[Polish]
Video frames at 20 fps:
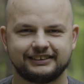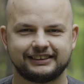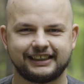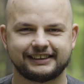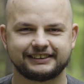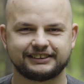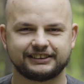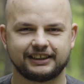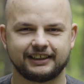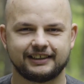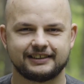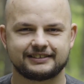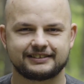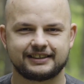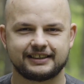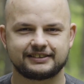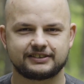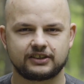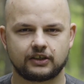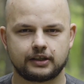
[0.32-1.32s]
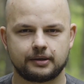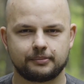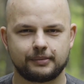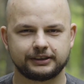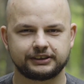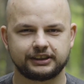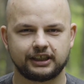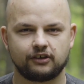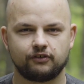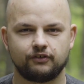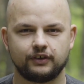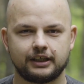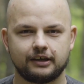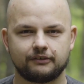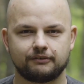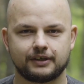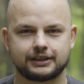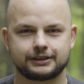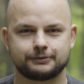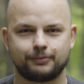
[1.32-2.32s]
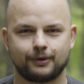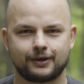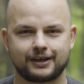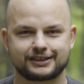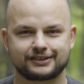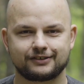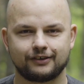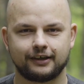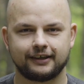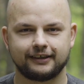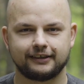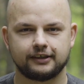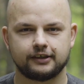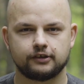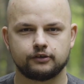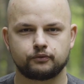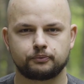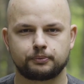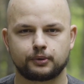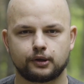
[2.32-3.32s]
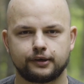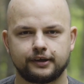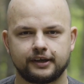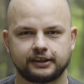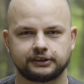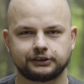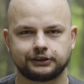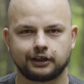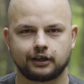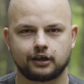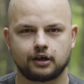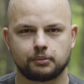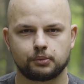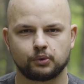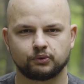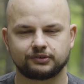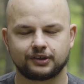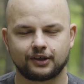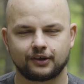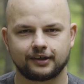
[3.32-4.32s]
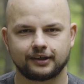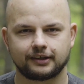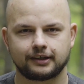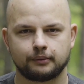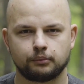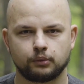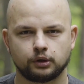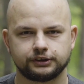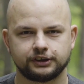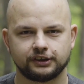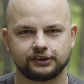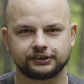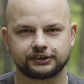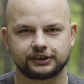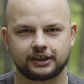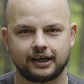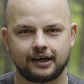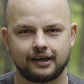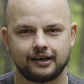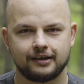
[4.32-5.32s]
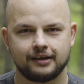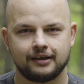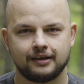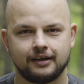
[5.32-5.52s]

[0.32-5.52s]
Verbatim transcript: Cześć, z tej strony Maciek, witam Was po raz kolejny w projekcie Komu w drogę temu książka.